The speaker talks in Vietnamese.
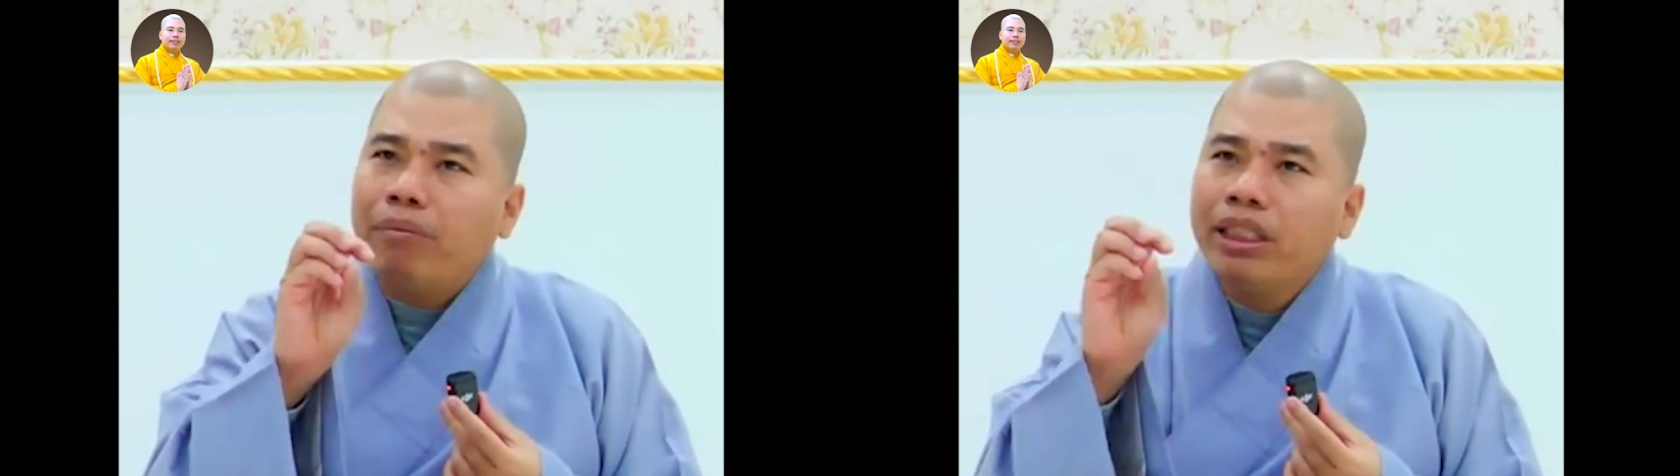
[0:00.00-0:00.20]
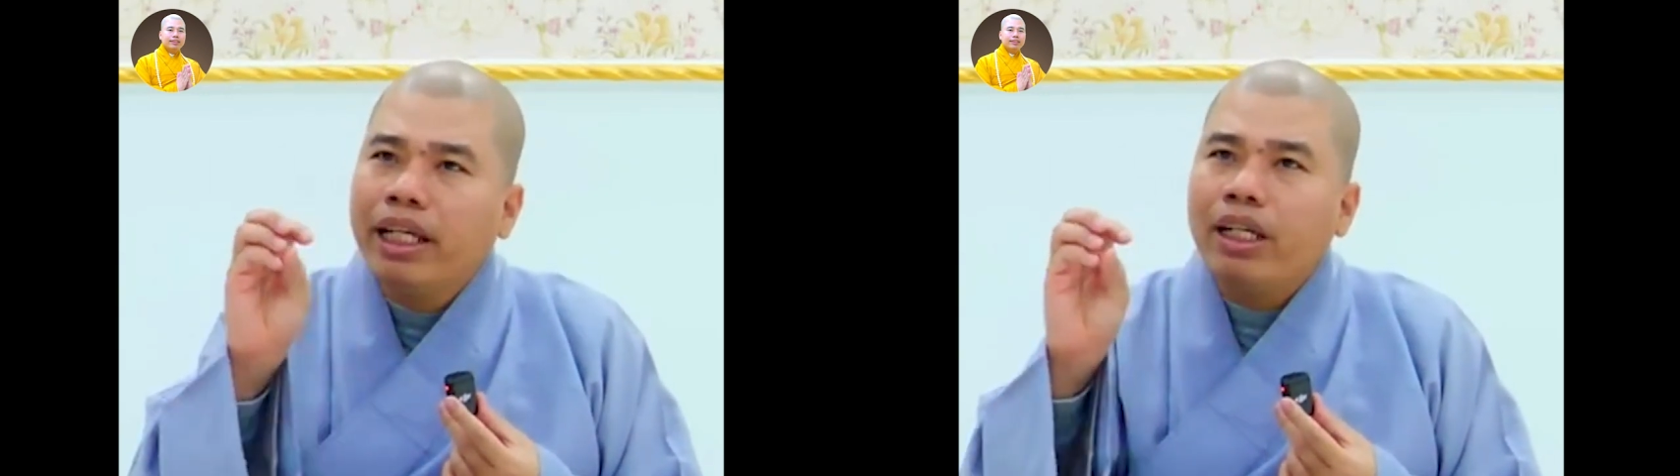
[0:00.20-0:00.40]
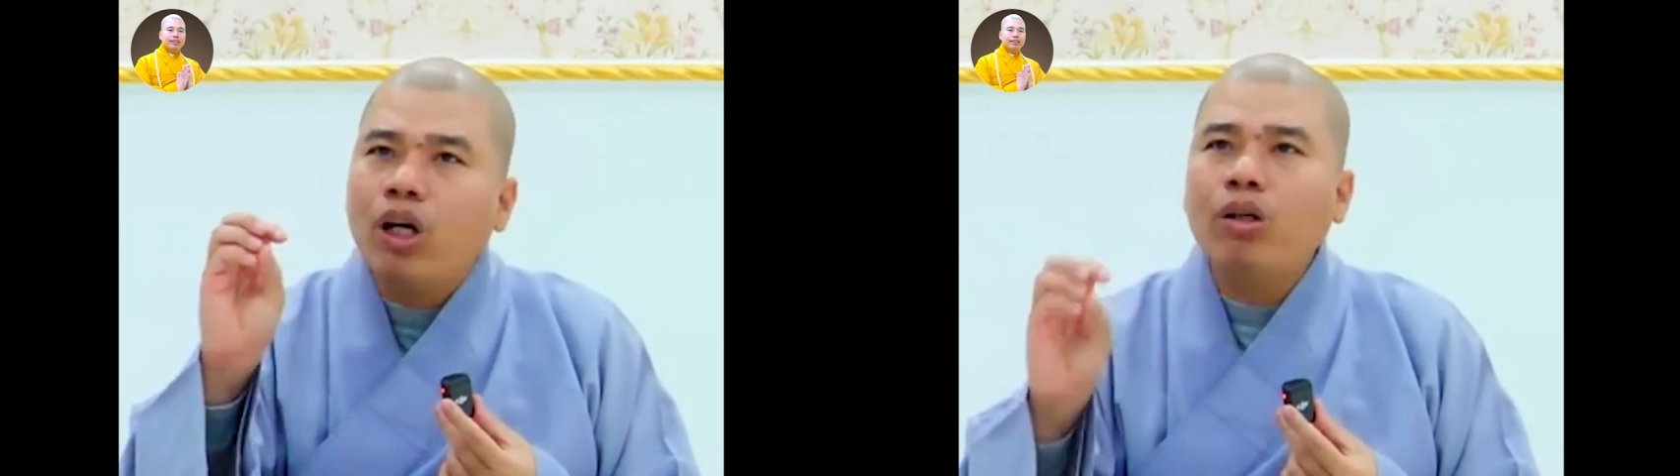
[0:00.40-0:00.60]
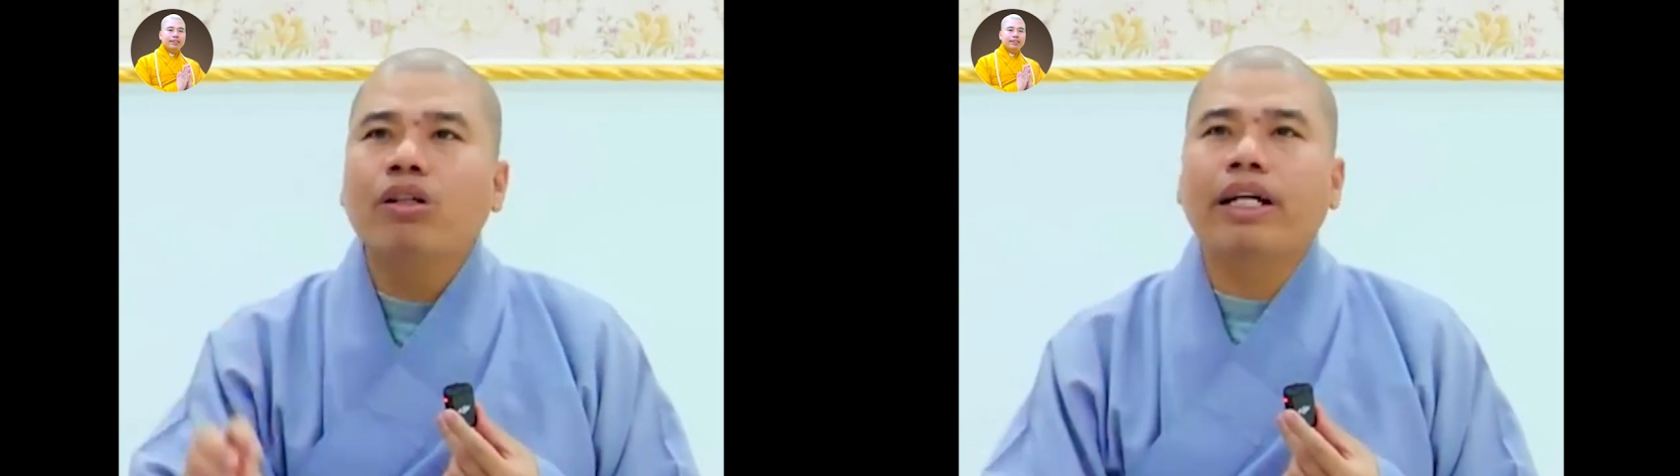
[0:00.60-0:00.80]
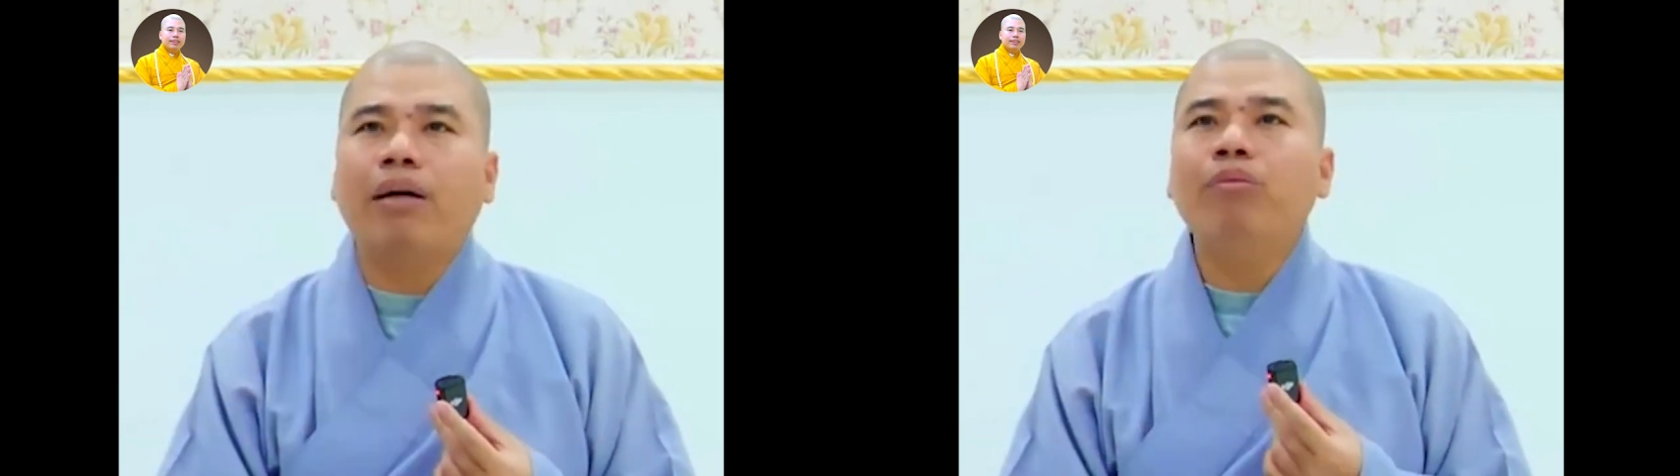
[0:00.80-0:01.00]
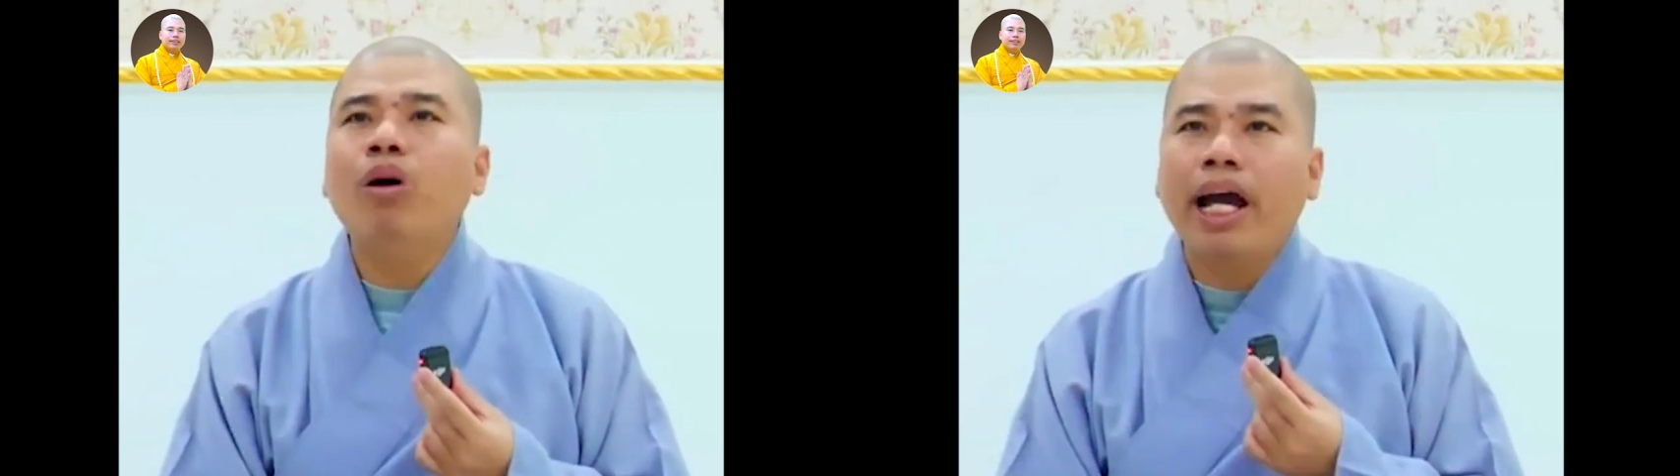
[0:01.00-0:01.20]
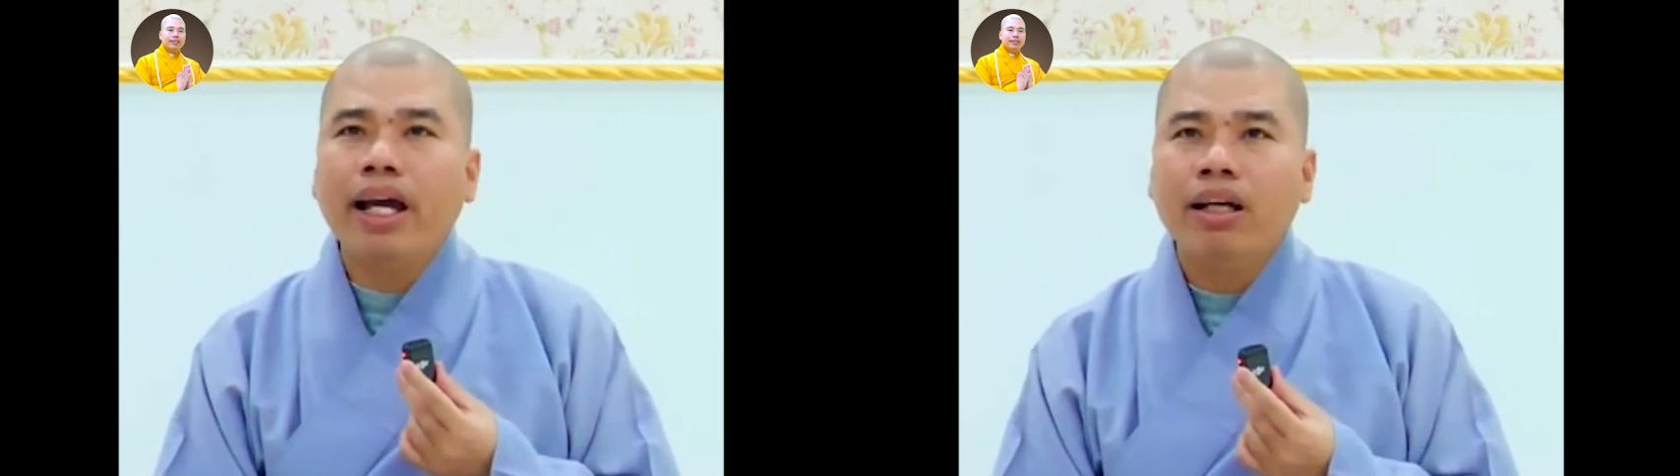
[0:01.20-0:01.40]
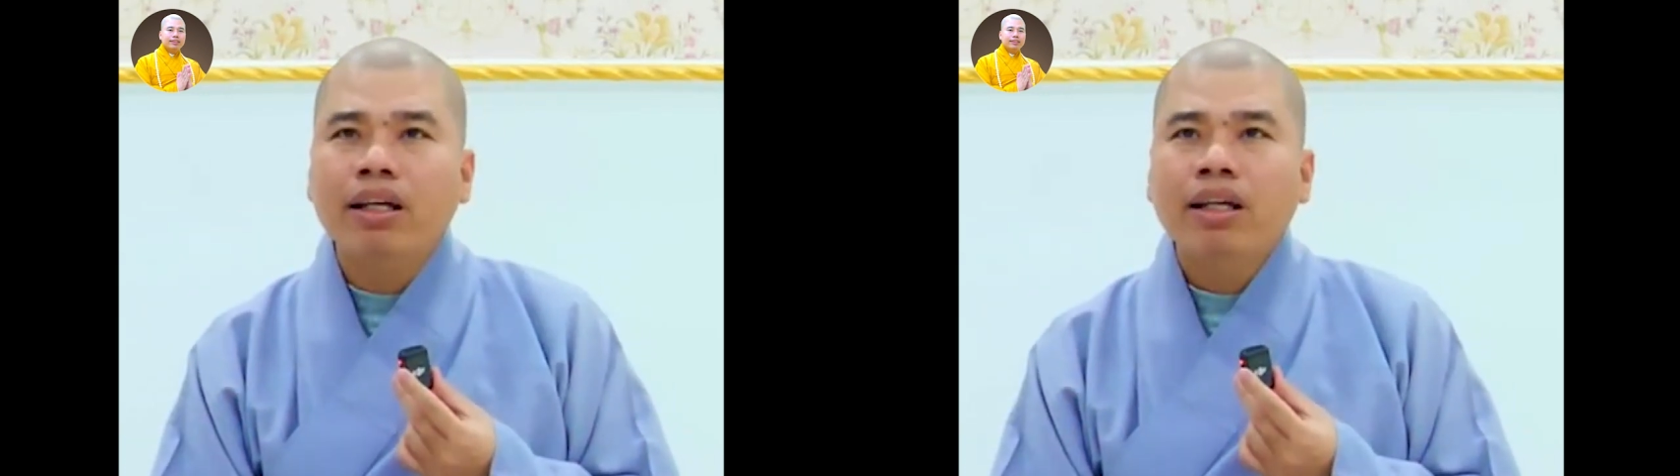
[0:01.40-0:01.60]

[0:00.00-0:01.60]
mình nhìn đó được cảm hóa,